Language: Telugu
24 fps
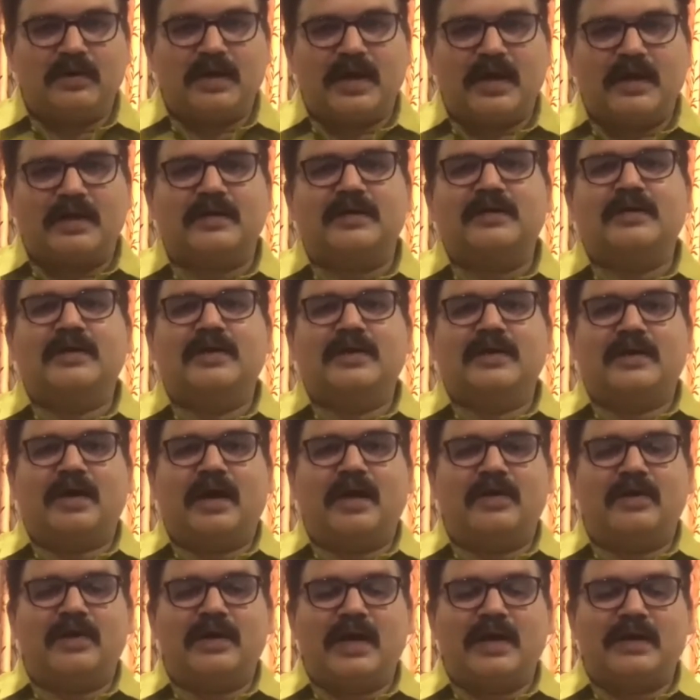కూడా
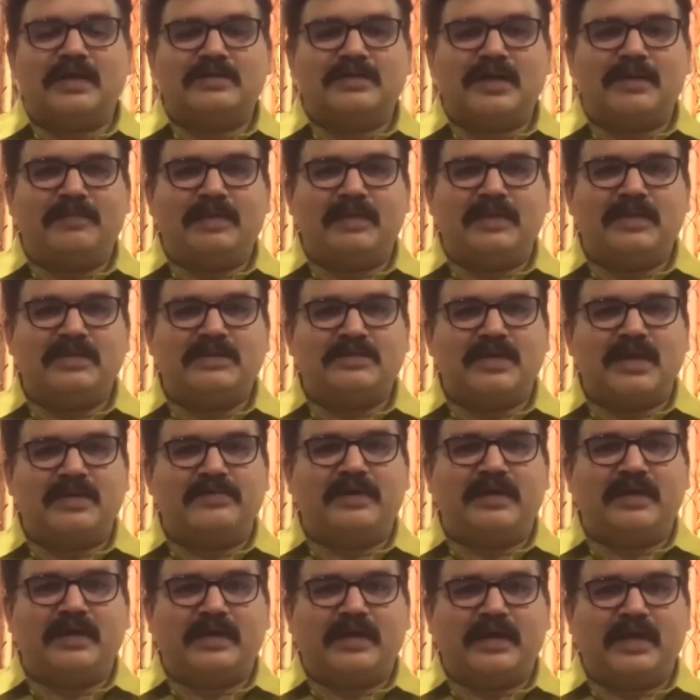కరోనాకి
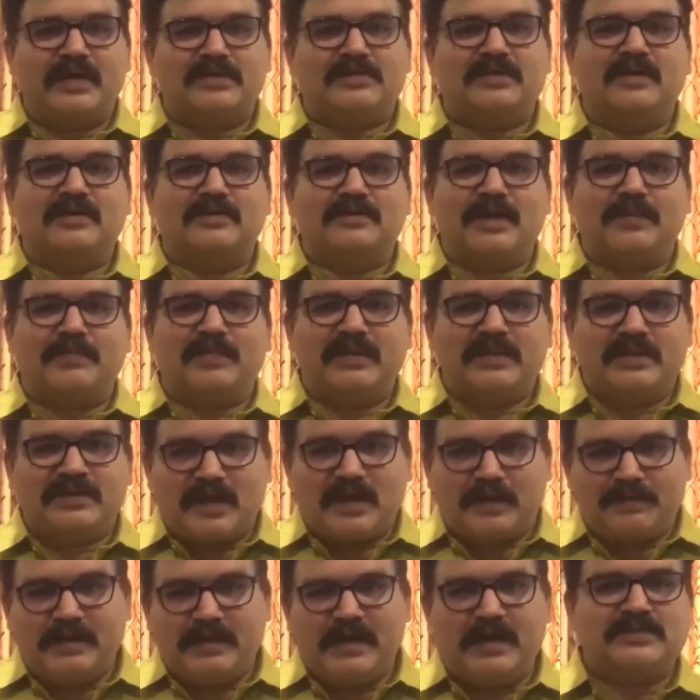సంబంధించినటువంటి కేసులకు
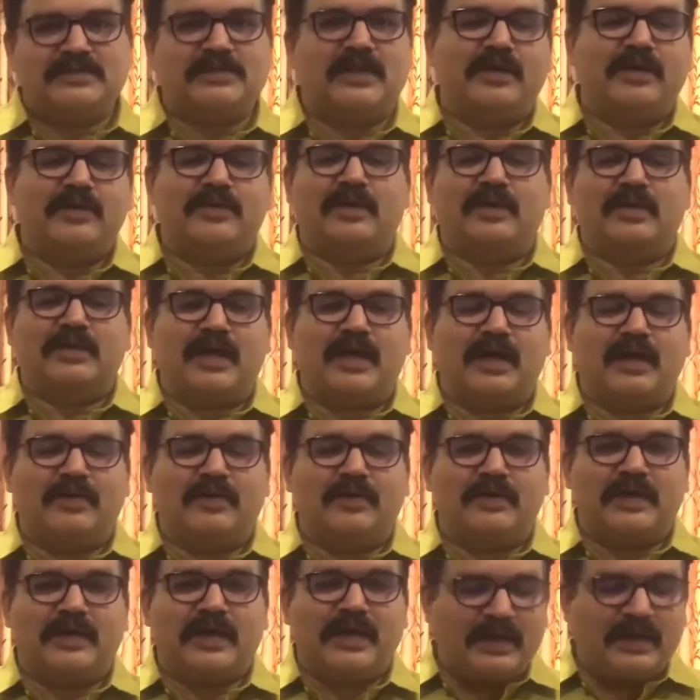సంబంధించి అప్డేట్స్ అన్ని కూడా
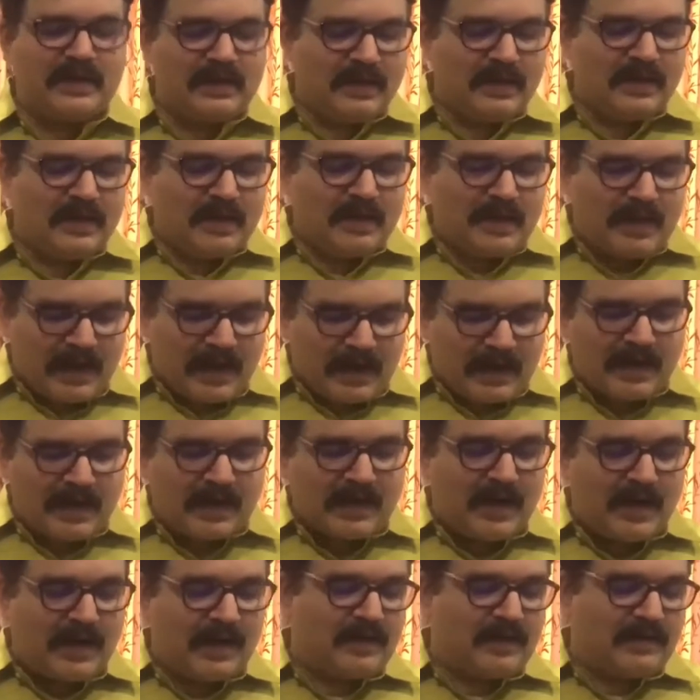దానిలో ఉంటాయి
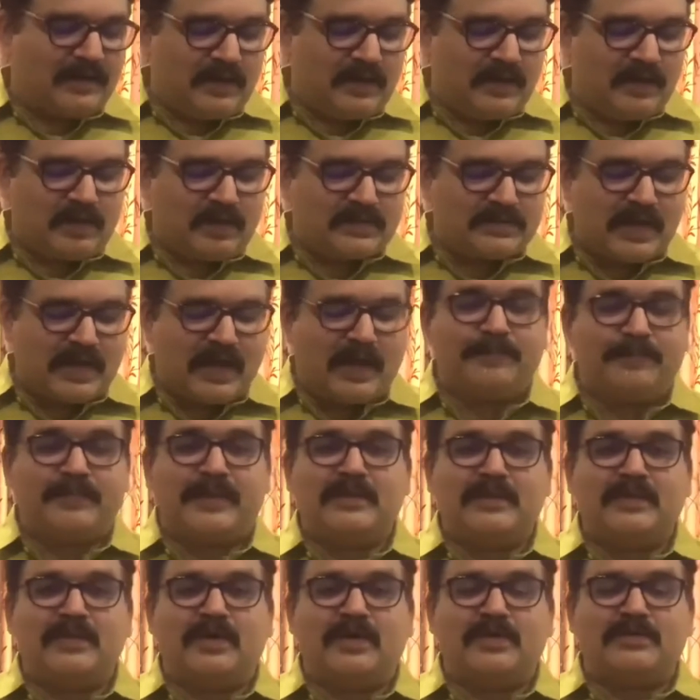అలాగా ఈ రోజున
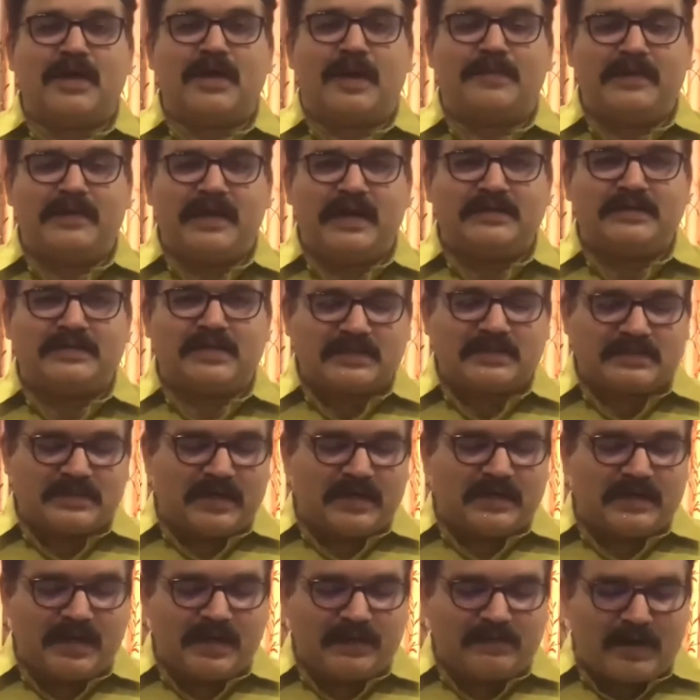ప్రతిరోజు అప్డేట్
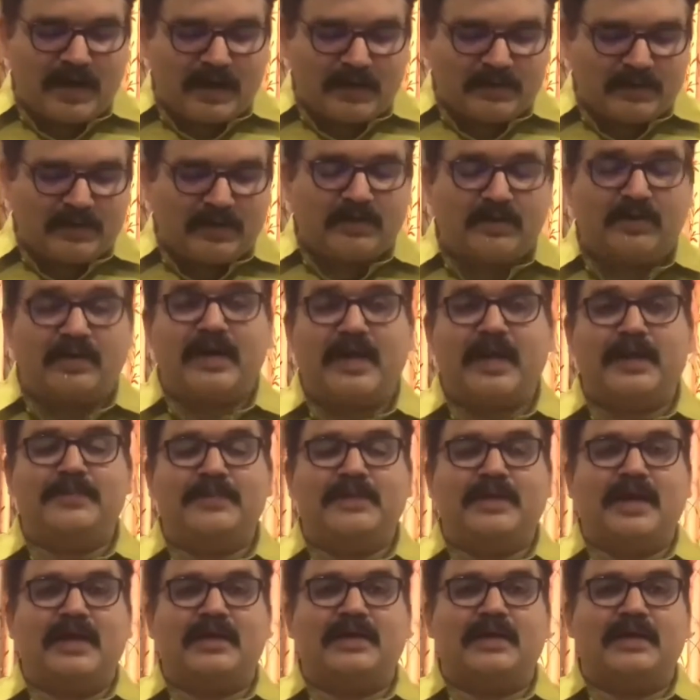చేసినట్టే ఇవాళ ఉదయం కూడా
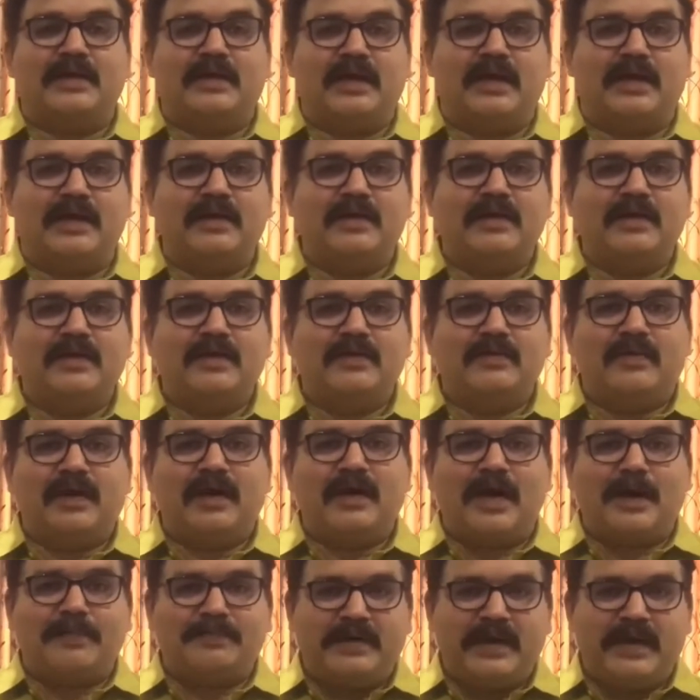ఎనిమిది గంటలకి
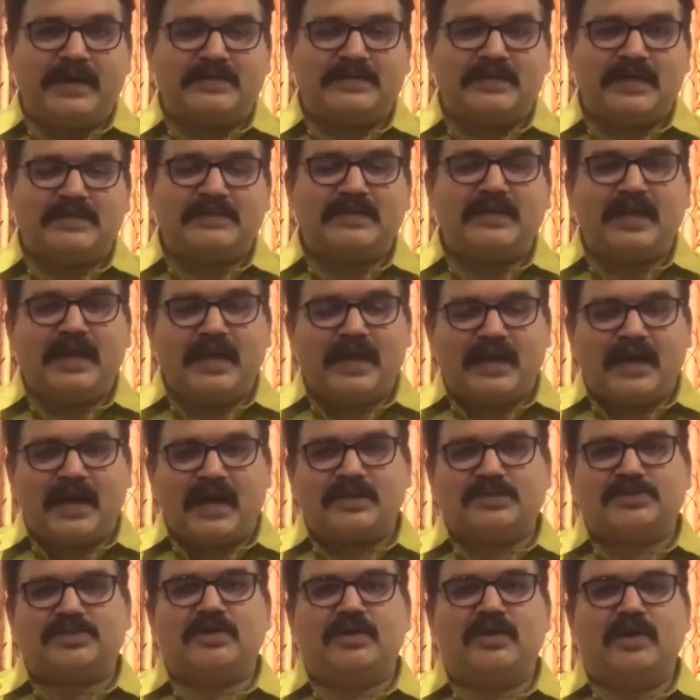వాళ్ళు అప్డేట్ చేసి ఏ
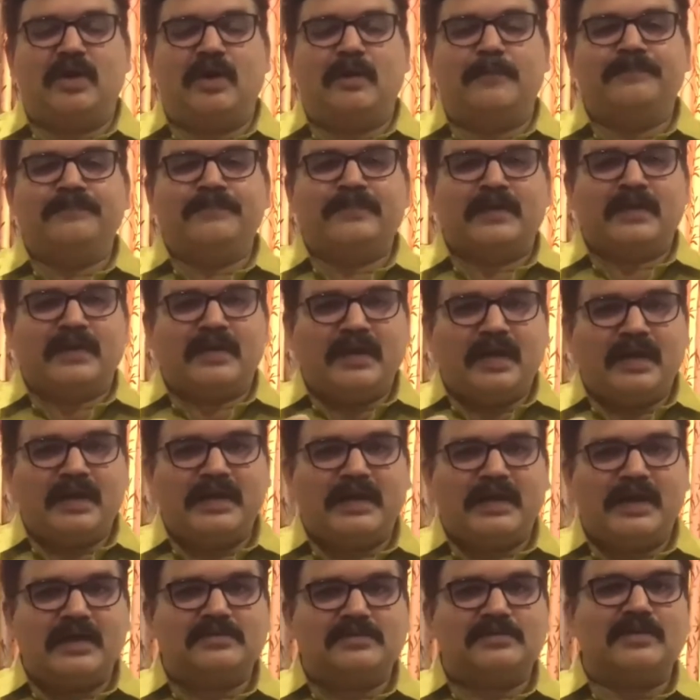రాష్ట్రంలో
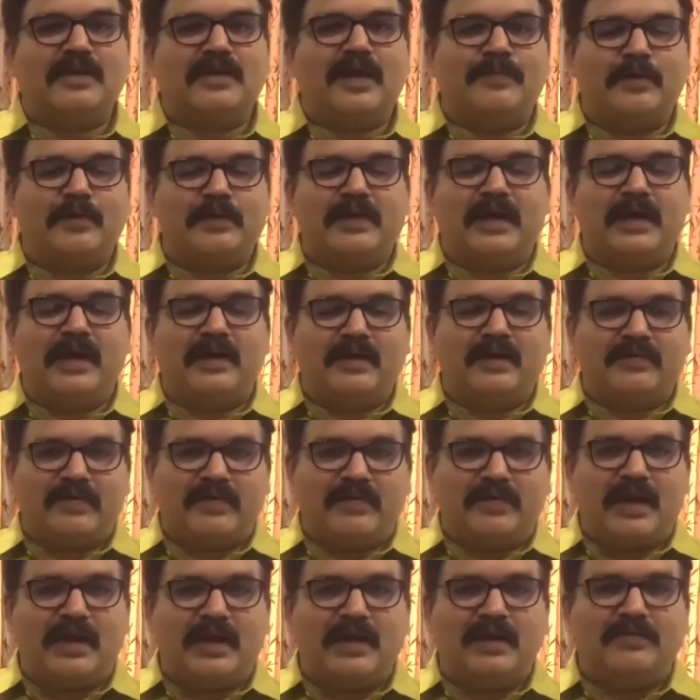ఎన్ని కేసులు నమోదయ్యన్న
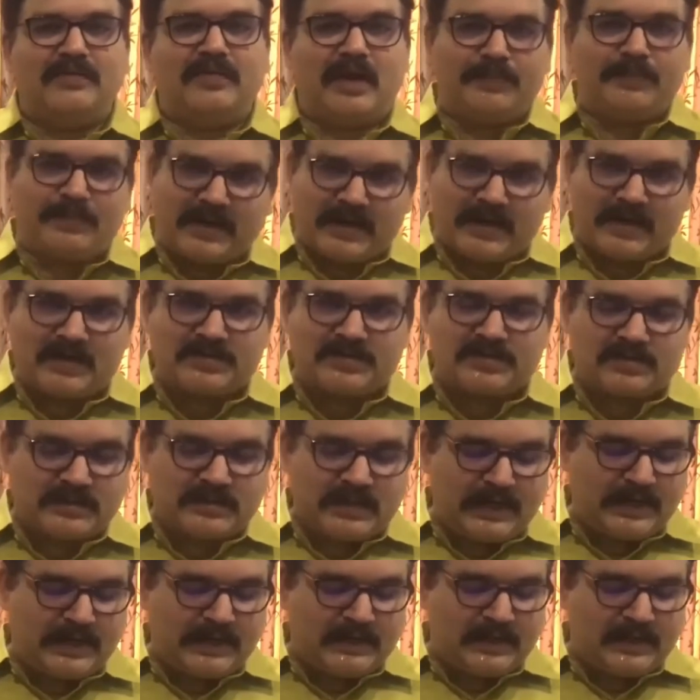వివరాలని వాళ్ళు ప్రకటించడం
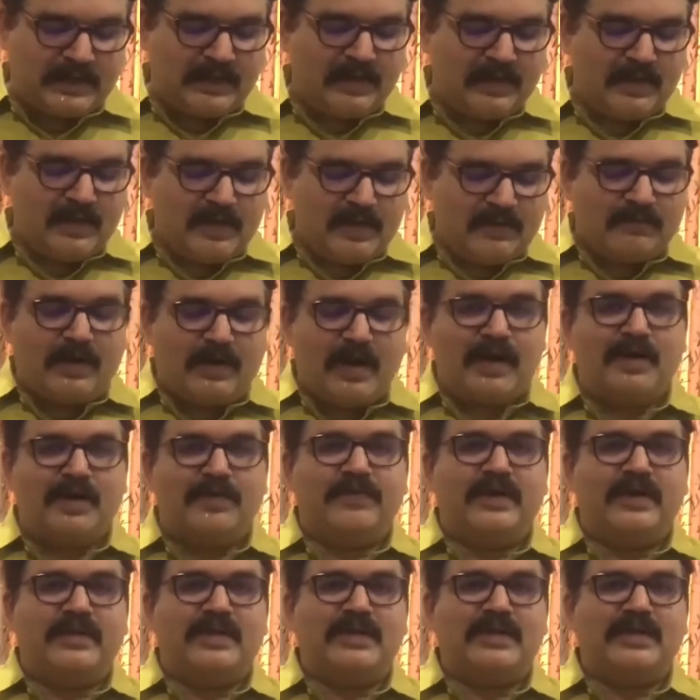జరిగింది వాళ్ళు
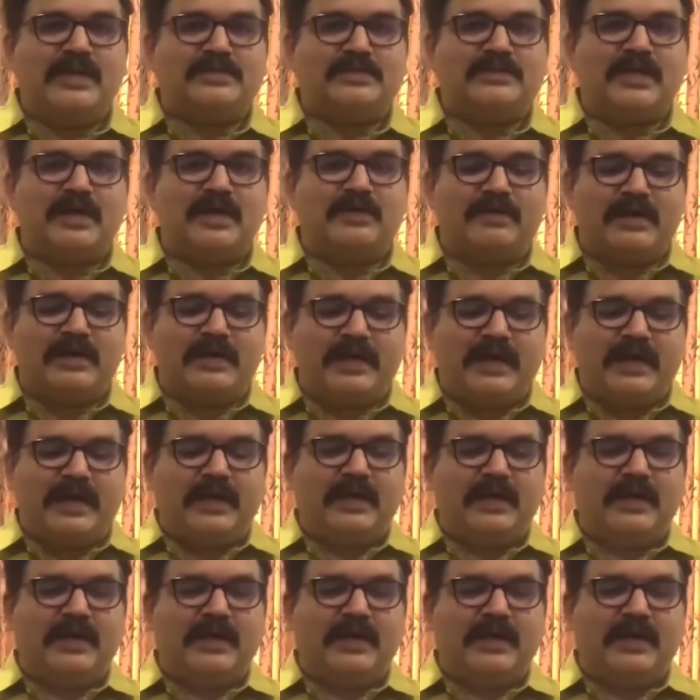విడుదల చేసినటువంటి